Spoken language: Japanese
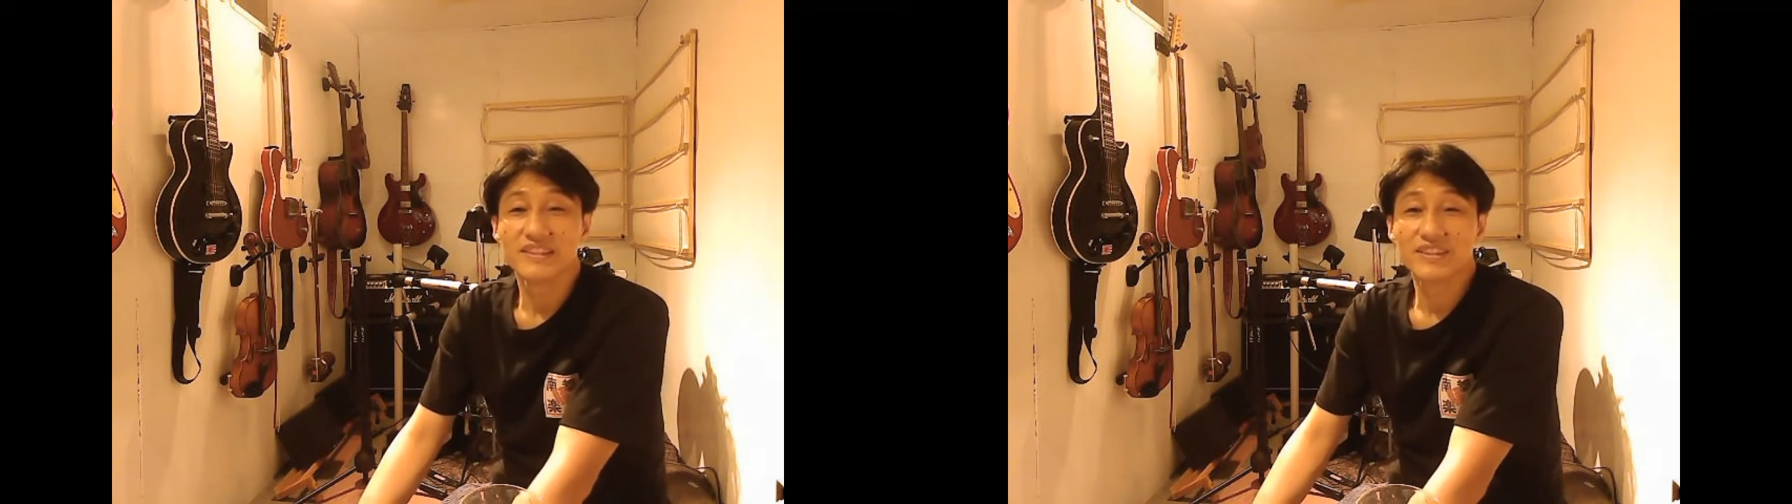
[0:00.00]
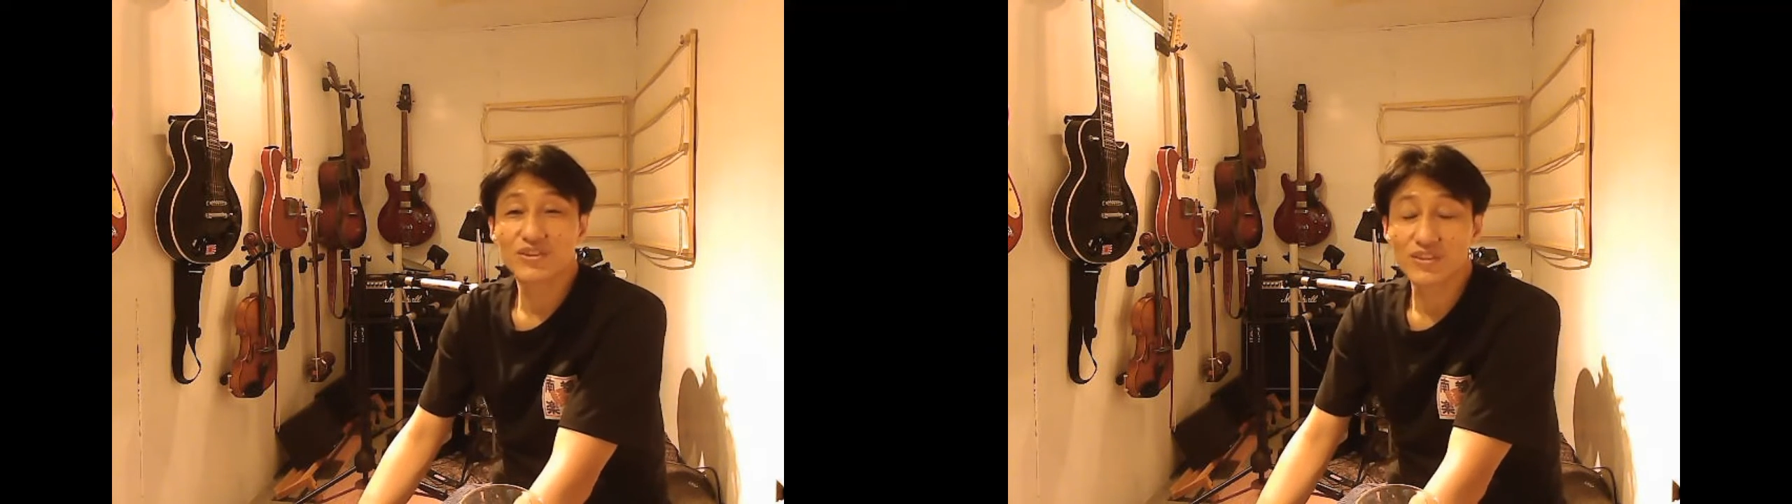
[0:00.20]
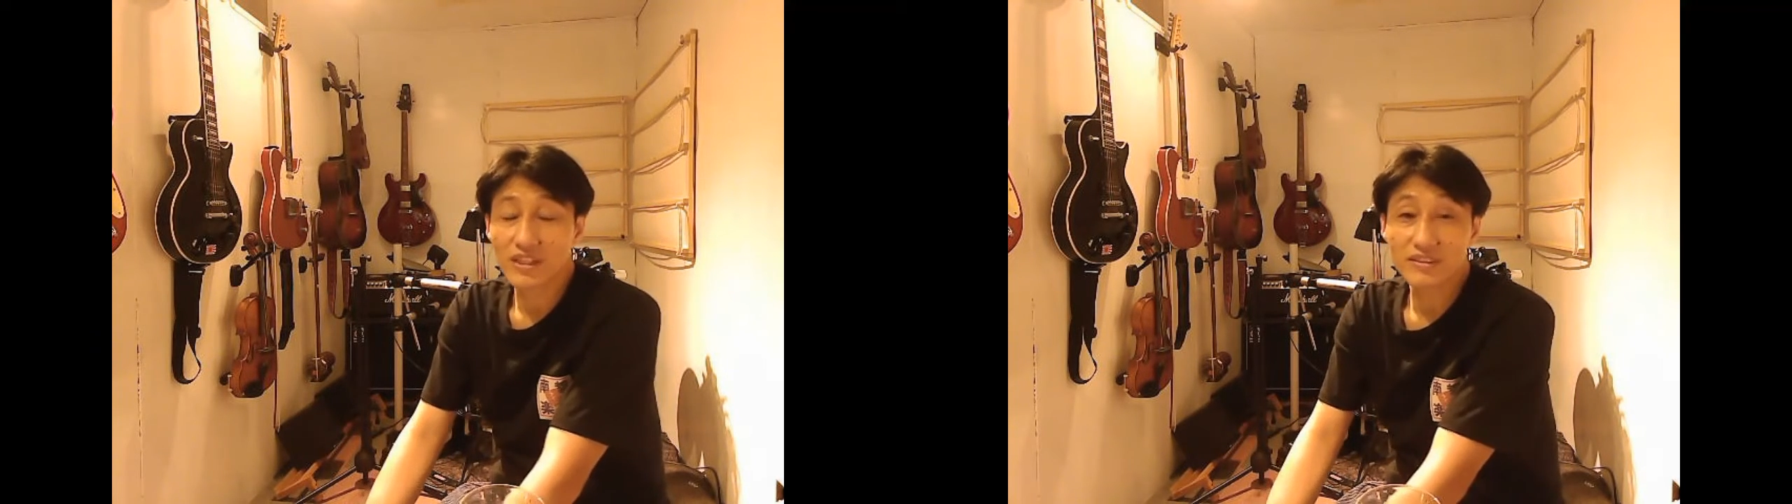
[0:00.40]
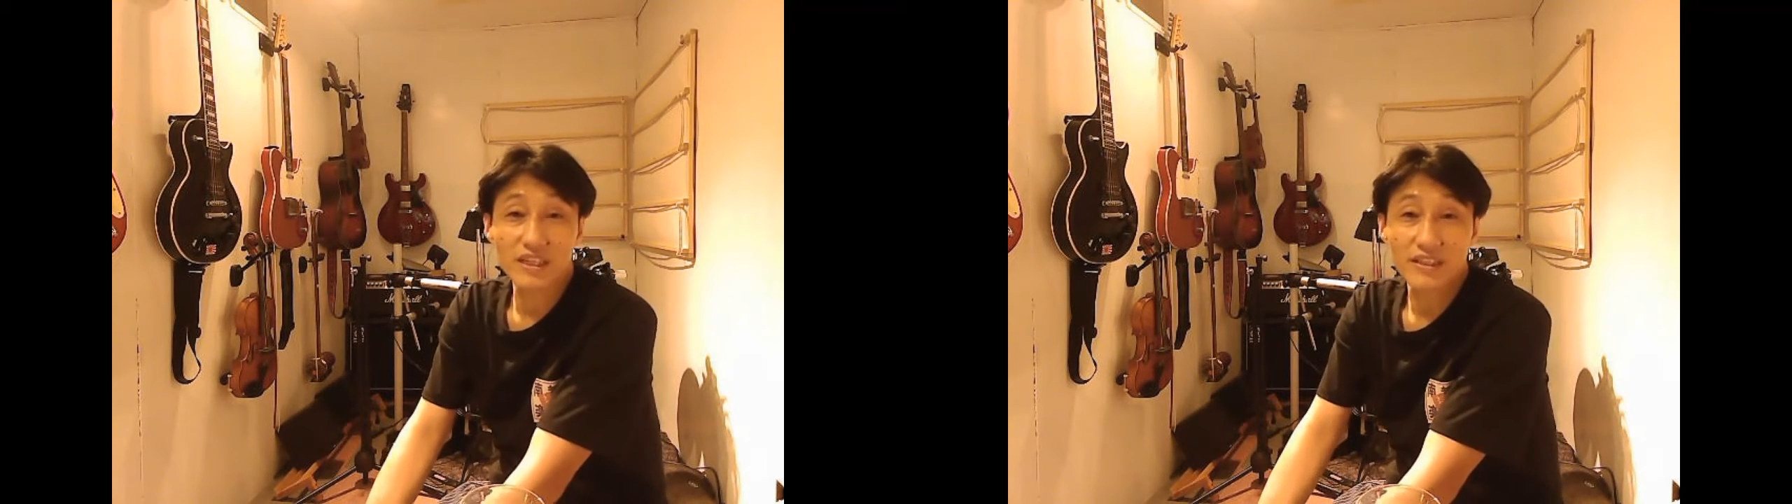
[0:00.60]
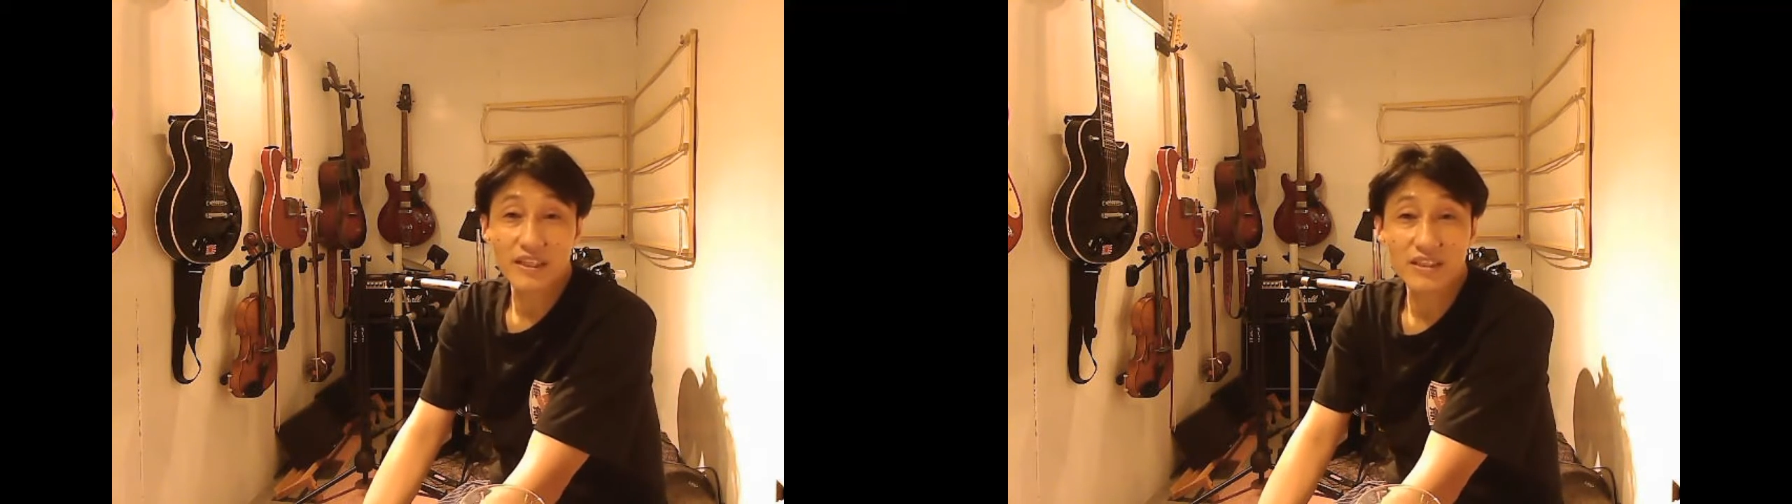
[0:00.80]
ちょっとたく
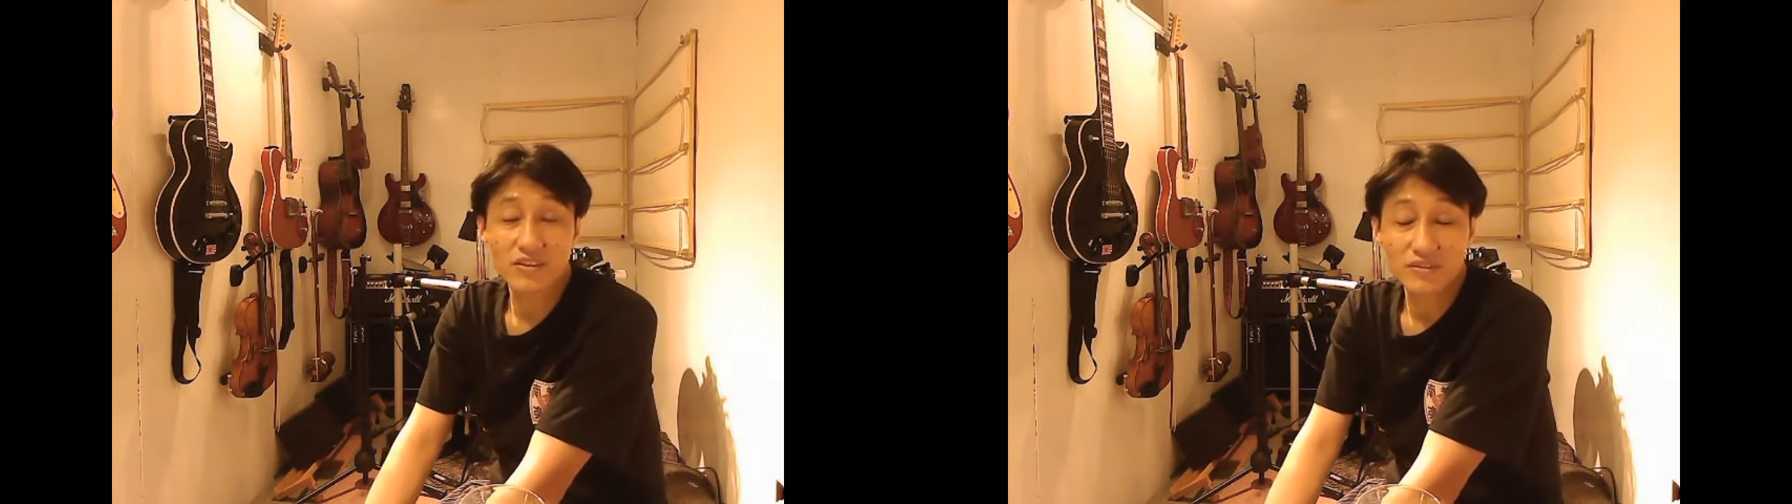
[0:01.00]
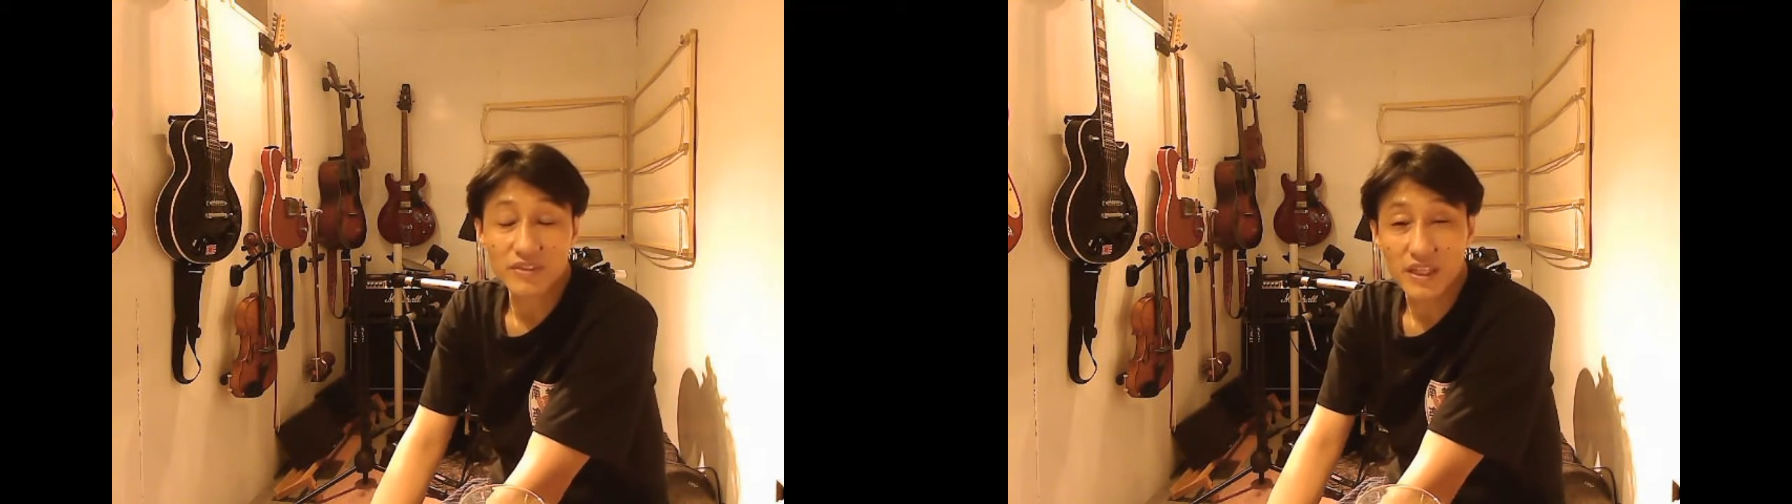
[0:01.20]
さんね、曲